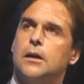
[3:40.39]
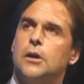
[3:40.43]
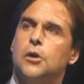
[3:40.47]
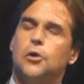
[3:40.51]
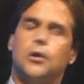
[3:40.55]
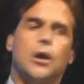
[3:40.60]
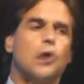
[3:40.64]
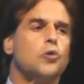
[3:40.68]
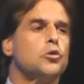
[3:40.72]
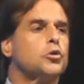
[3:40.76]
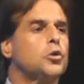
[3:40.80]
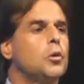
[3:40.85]

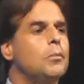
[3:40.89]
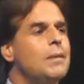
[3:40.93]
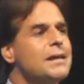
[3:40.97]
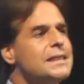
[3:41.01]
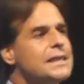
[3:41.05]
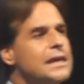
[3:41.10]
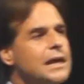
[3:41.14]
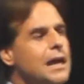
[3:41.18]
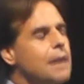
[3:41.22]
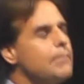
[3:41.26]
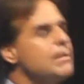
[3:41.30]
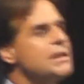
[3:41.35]
lo que
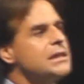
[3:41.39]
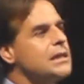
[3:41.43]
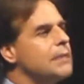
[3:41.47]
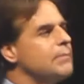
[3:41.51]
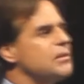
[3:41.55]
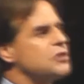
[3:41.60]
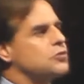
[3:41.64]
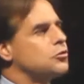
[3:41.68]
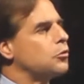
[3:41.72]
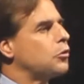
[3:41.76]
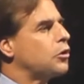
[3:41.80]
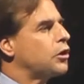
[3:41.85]
automáticamente
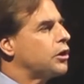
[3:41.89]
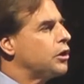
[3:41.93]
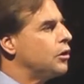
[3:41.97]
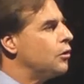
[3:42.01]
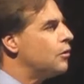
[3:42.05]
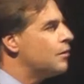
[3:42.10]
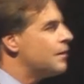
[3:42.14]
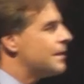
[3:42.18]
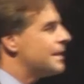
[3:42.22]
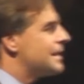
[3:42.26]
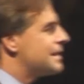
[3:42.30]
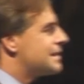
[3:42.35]
me
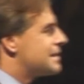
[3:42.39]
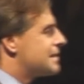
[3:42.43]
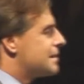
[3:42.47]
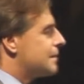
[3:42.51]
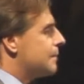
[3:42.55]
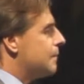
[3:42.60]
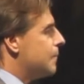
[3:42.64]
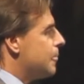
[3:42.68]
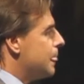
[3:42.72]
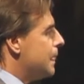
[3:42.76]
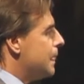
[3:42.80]
surgió es